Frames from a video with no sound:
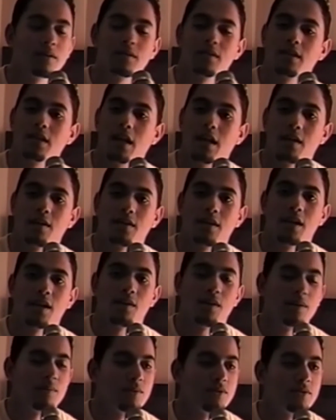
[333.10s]
claro, claro,
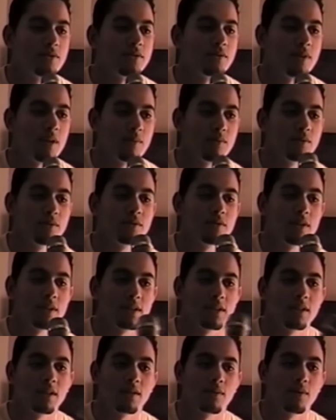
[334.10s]
hay muchos, hay muchos
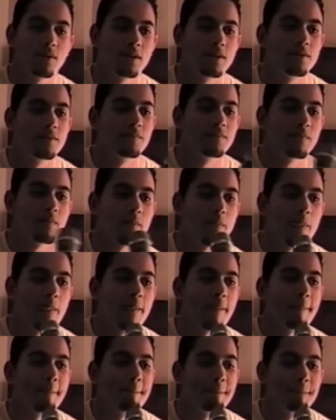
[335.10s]
artistas. Vomita, vomita.
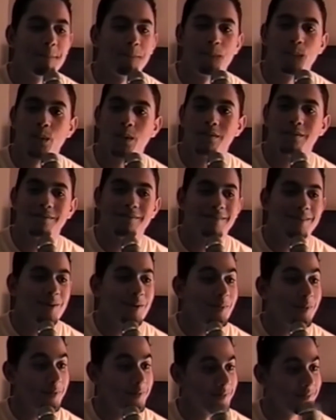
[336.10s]

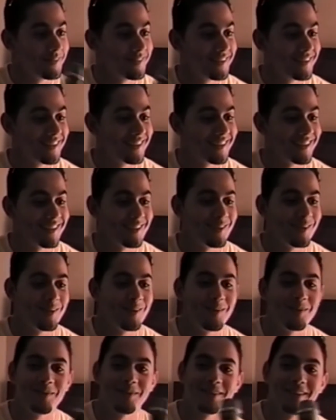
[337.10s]
¿Cómo? Vomita, di.
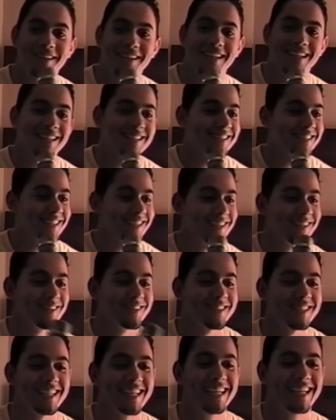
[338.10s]
pero es así la
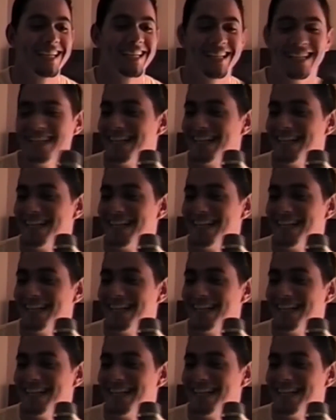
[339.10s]
cosa.